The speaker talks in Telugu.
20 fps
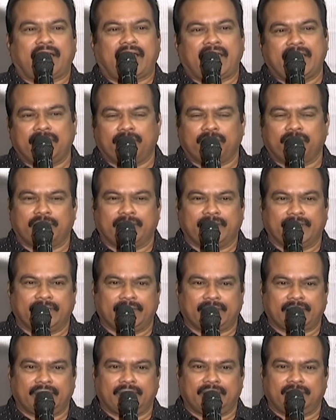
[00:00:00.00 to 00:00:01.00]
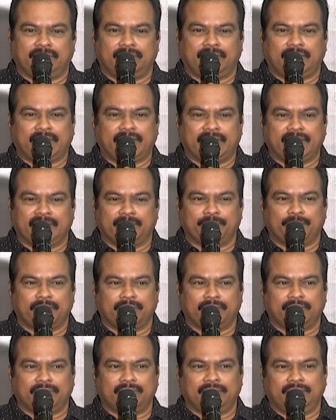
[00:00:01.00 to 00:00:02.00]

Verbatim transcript: ఆయన ఒక డైరెక్టర్ అయ్యాడు అయినప్పుడు